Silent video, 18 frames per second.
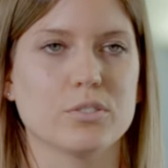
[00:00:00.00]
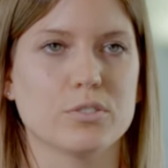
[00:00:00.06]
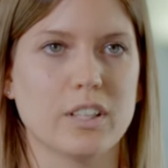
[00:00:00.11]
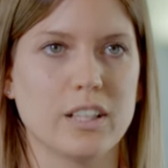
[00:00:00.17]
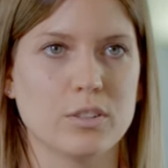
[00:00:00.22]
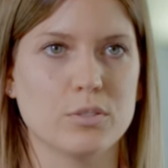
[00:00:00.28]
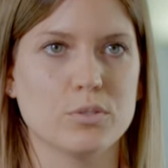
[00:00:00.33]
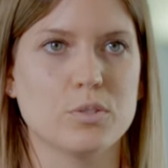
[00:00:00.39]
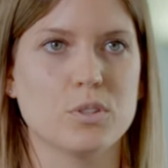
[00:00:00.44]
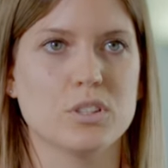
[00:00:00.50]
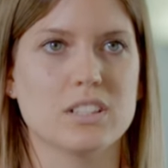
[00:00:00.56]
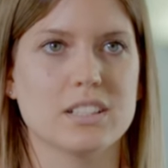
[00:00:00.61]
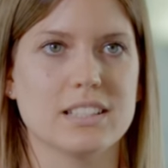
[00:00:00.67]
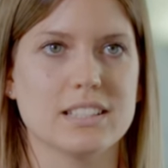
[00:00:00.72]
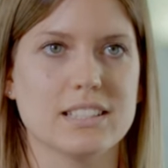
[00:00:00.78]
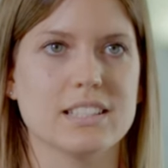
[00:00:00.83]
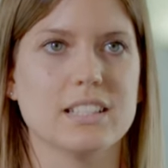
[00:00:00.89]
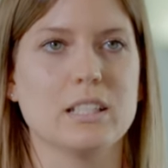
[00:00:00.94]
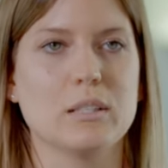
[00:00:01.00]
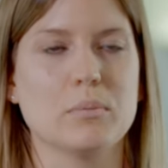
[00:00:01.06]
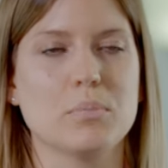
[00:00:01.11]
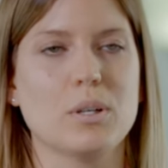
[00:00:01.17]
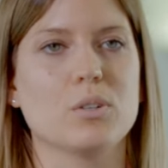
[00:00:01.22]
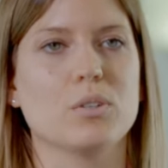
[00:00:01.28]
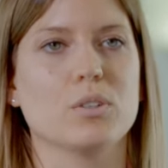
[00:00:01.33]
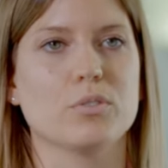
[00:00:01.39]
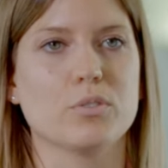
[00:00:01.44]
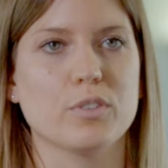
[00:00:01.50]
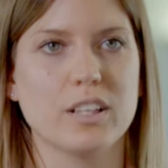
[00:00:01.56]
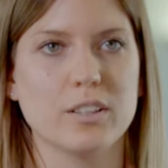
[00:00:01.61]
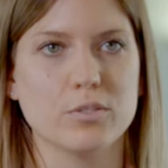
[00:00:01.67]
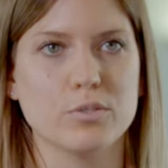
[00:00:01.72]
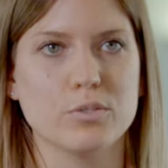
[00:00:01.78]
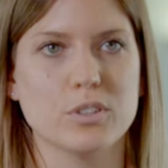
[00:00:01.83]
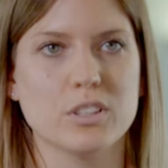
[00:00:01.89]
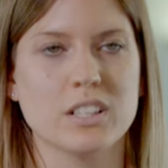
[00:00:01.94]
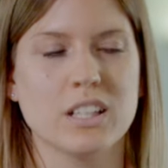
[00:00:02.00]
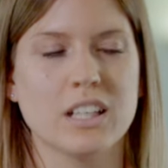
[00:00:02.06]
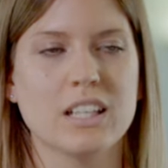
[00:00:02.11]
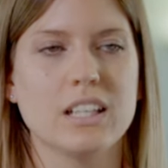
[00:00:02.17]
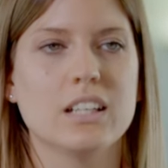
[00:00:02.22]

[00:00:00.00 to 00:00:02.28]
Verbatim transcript: Frankfurt ist sie eben auch in Frankfurt.